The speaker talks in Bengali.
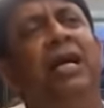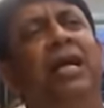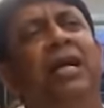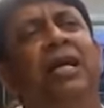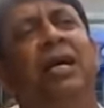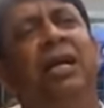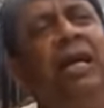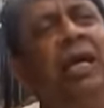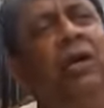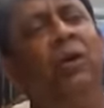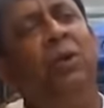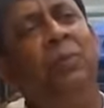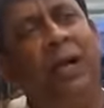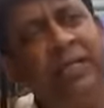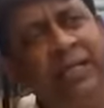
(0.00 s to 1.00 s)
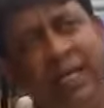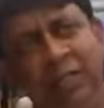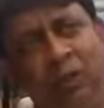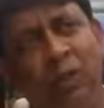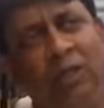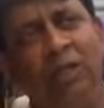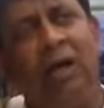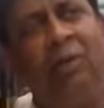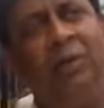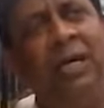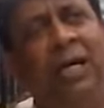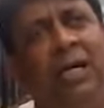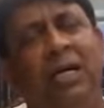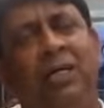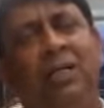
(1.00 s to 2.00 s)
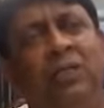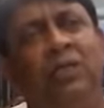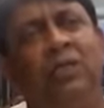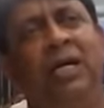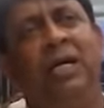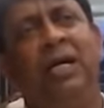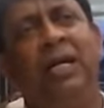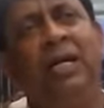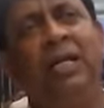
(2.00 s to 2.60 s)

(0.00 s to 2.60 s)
এখানে এগুলোই বানিয়েই চলতে হবে তো সেখানে